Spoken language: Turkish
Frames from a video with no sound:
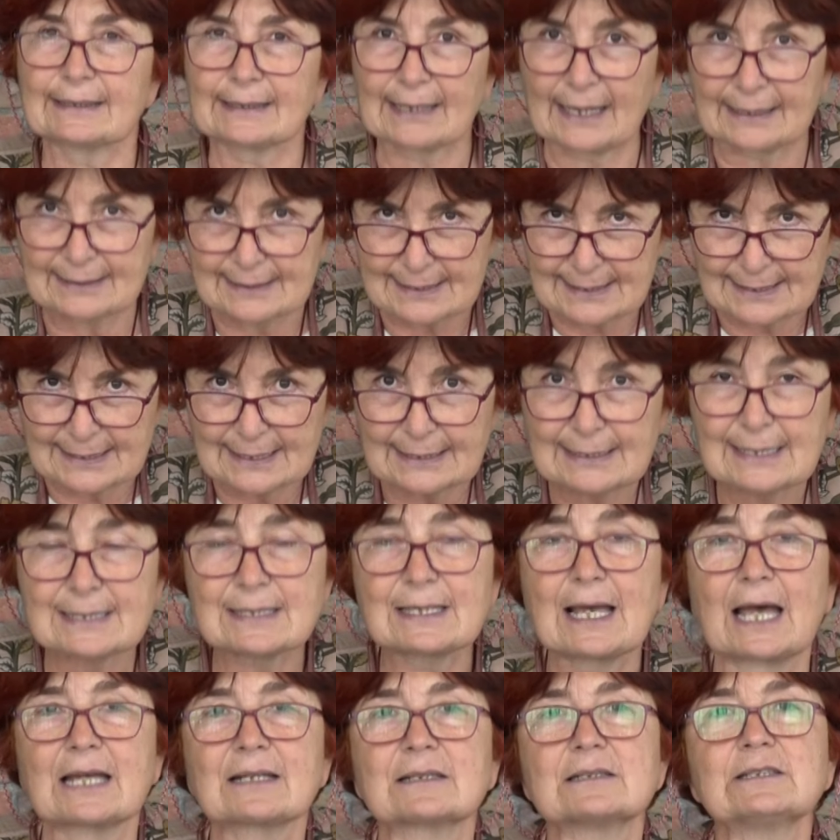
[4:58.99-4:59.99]
kendisine de
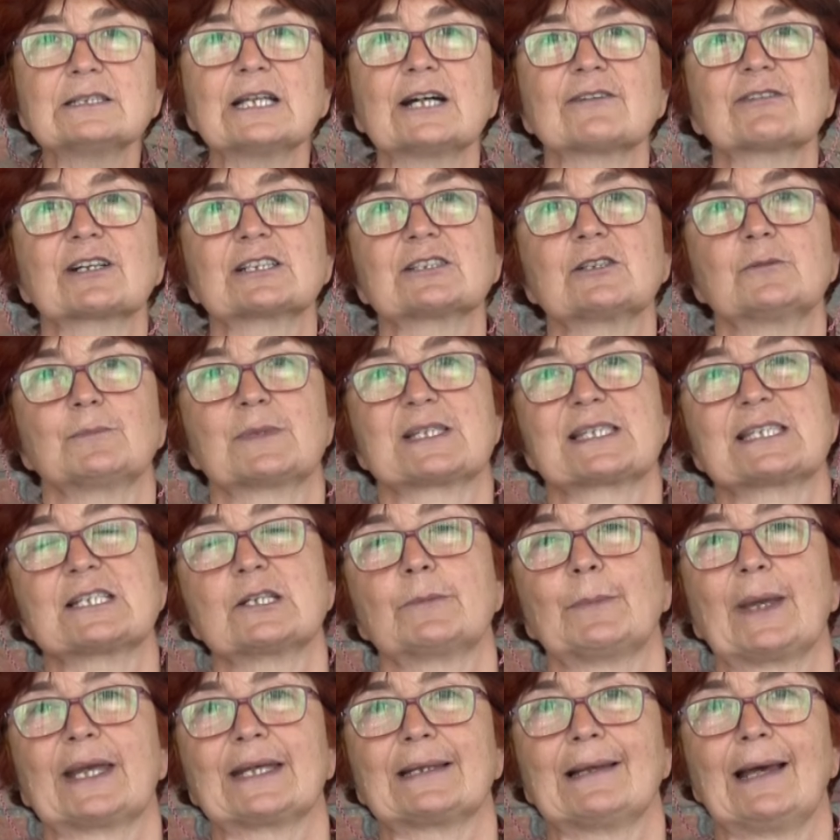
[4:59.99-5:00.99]
saygılı
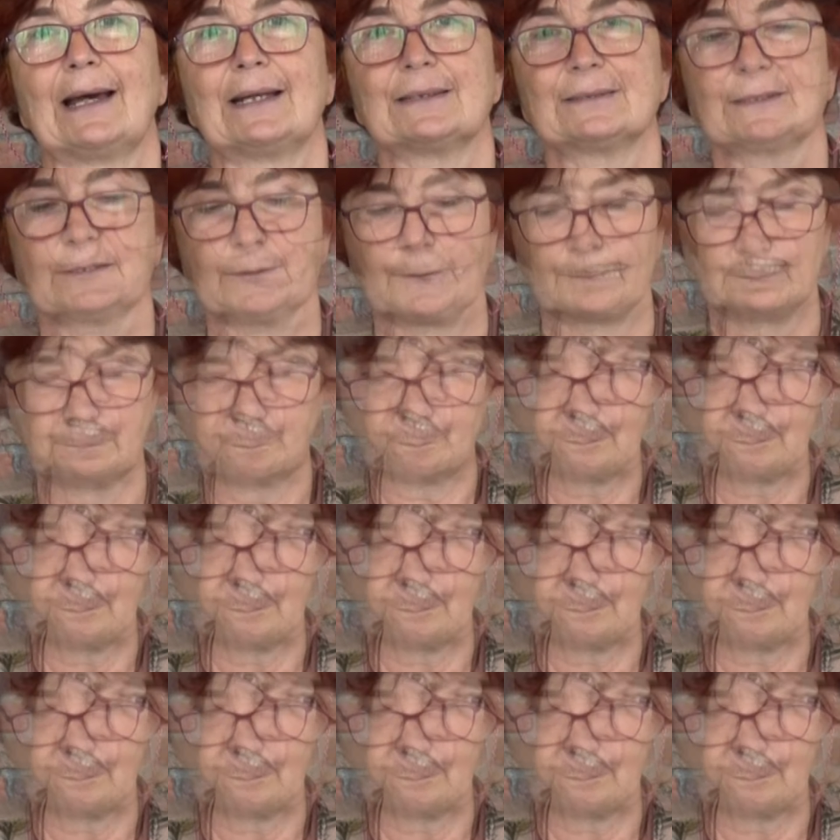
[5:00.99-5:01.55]
davranılmasını beklerdi.